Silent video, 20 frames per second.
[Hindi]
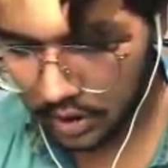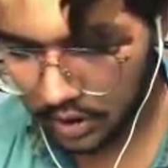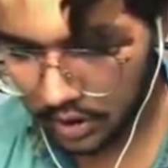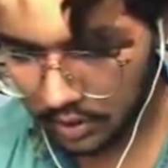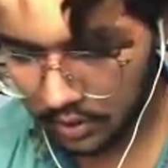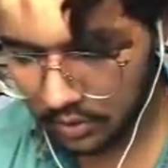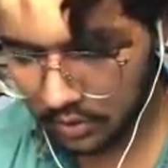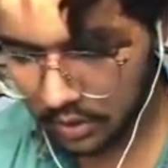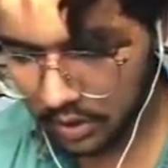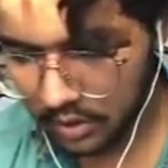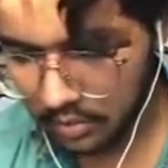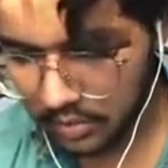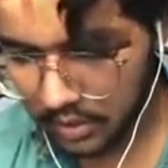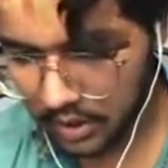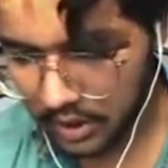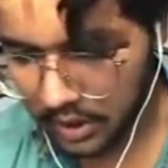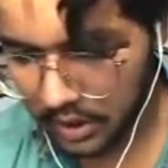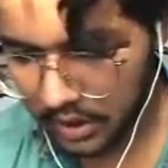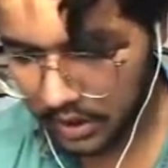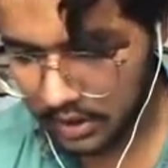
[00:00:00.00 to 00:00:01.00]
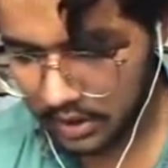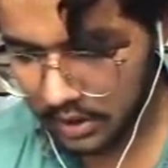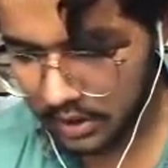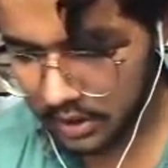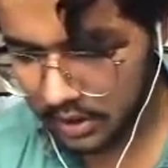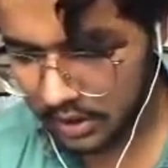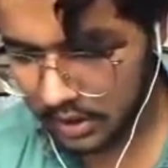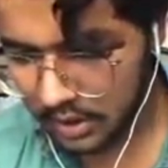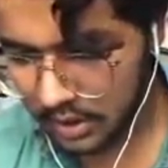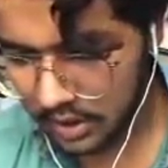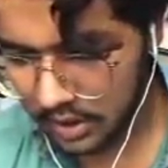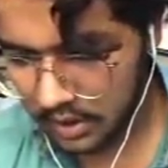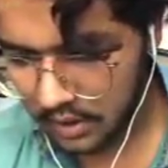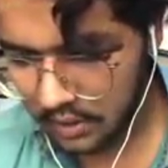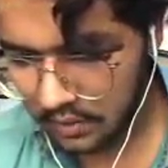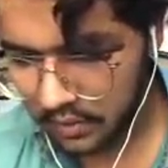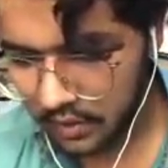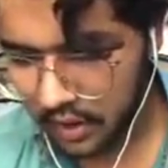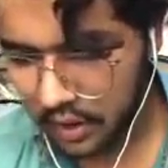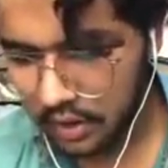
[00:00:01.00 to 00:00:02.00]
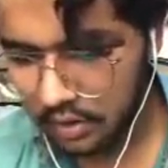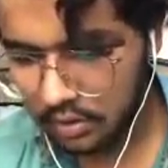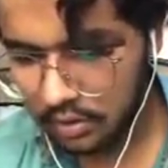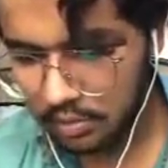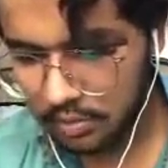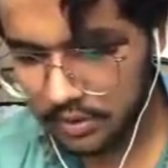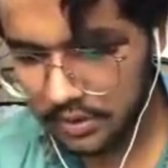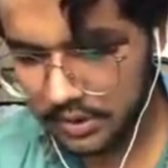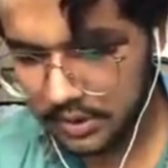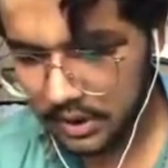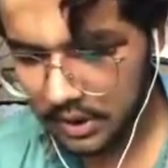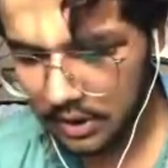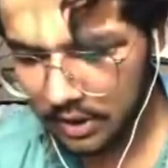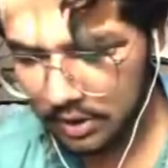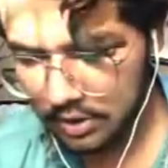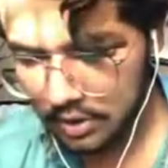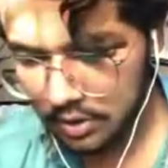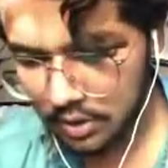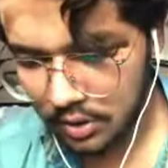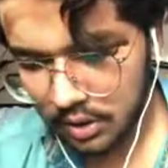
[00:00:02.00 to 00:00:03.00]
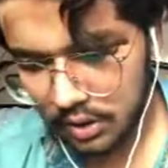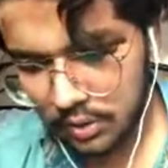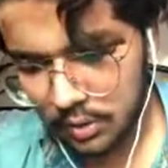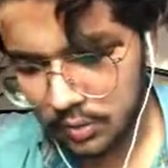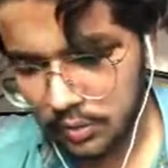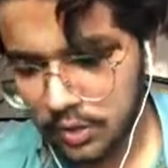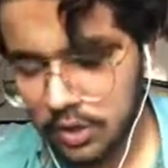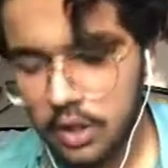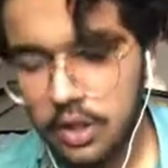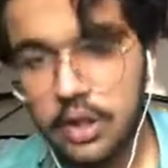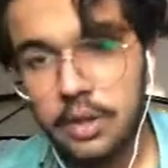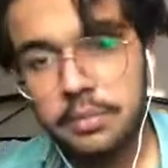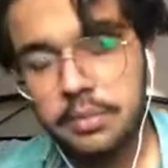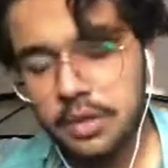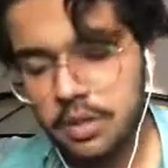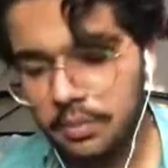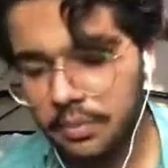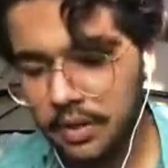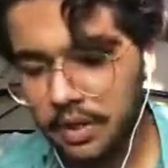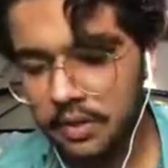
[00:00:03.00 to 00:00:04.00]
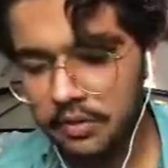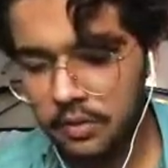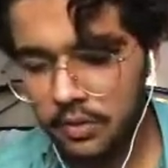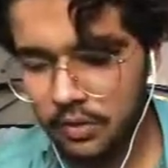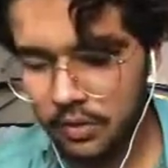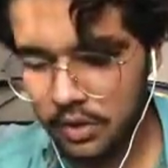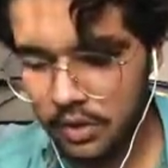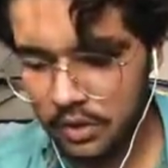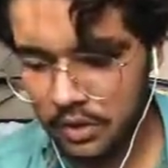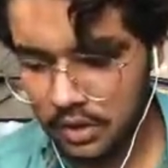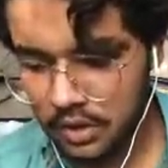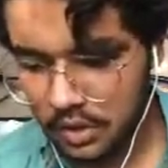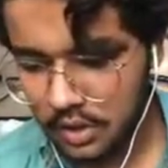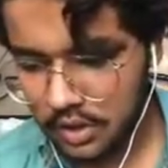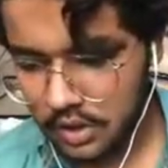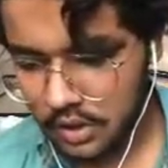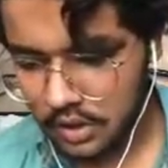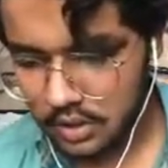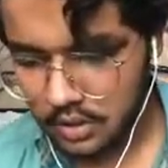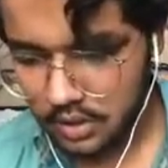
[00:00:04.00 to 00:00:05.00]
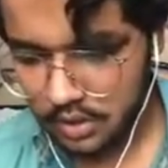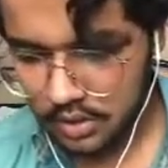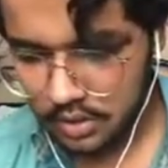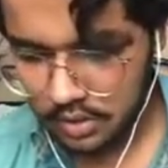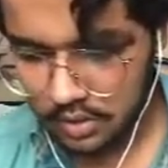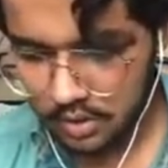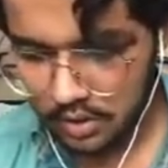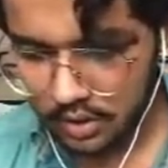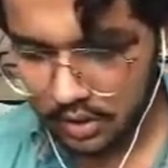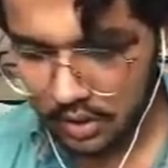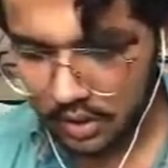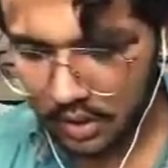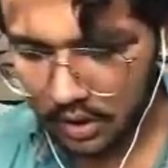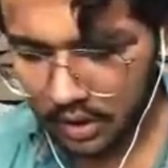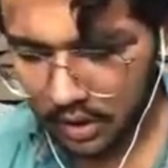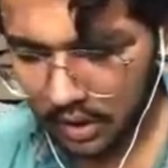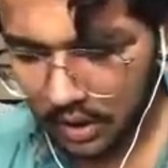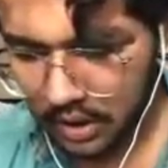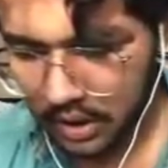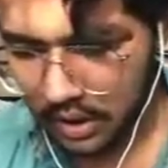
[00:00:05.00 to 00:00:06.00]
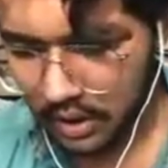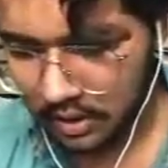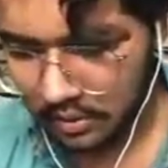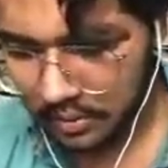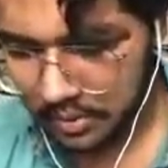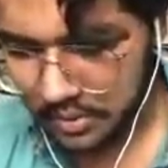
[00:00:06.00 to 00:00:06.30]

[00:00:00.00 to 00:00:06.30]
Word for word: शुक्र है इन्होंने हमें गन अच्छी दे दी है इधर वरना अभी पिस्टल या शॉट गन होती ना कब के पड़े हुए होते इनका